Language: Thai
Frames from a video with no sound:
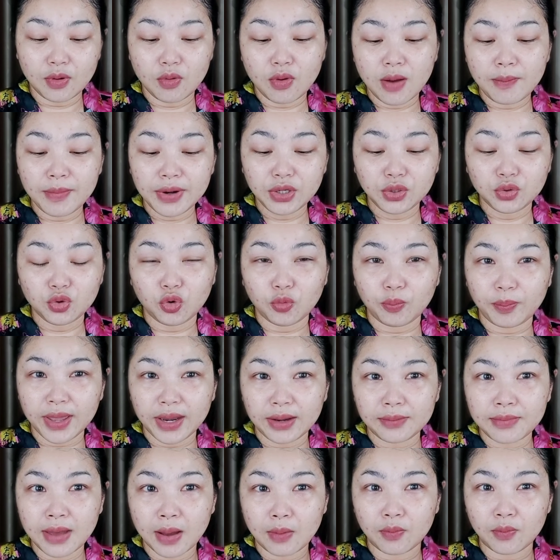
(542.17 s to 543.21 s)
เพราะว่ามันดูเป็
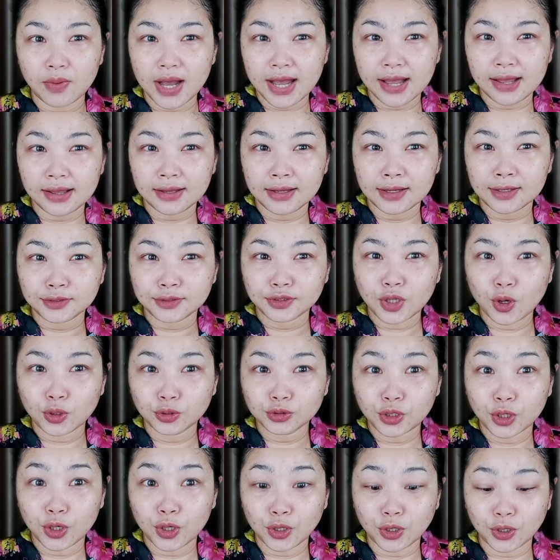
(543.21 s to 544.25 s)
นแบบว่าทอง
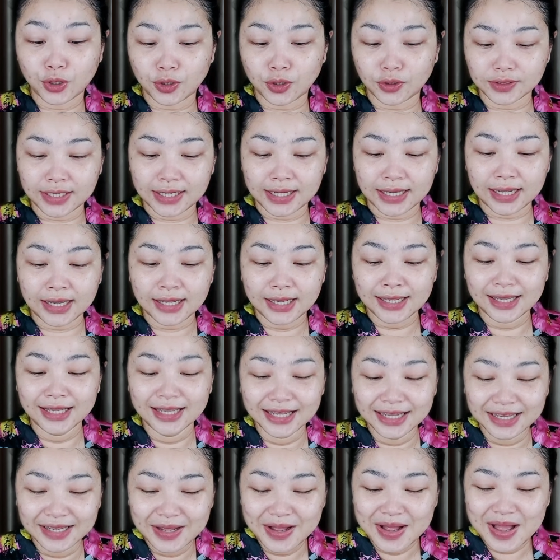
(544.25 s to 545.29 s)
ทองนะคะ
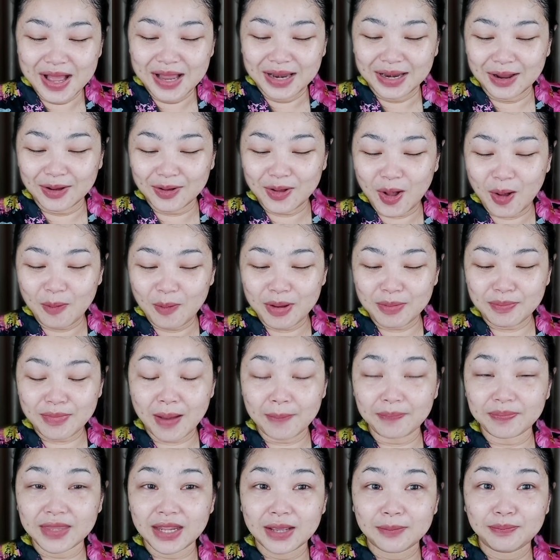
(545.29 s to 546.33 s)
แล้วก็เป็นแบ
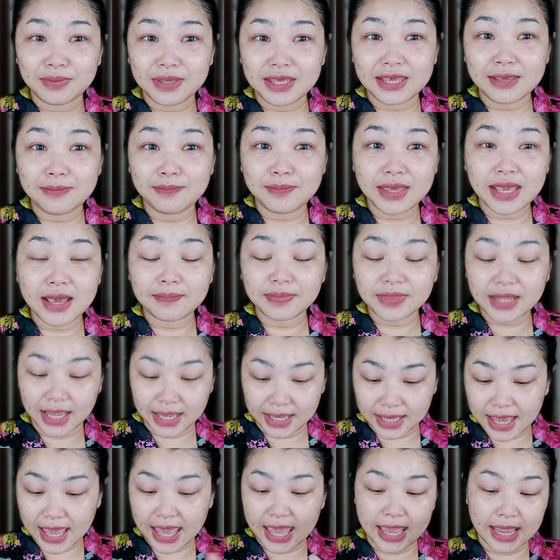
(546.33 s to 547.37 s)
บพรีเมียมไน
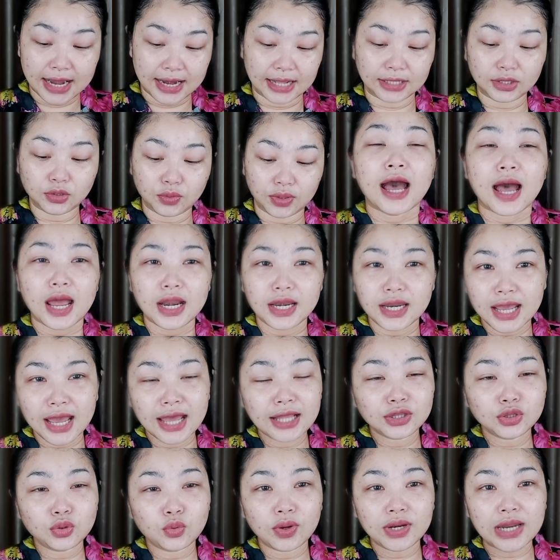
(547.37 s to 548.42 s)
ท์แคร์นะตัวเนี้ยอันเนี้ย
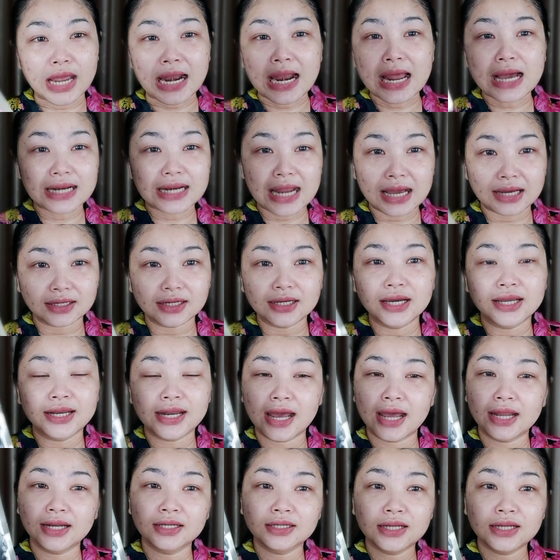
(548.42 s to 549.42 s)
ตัวเนี้ยหลักๆเลยนะ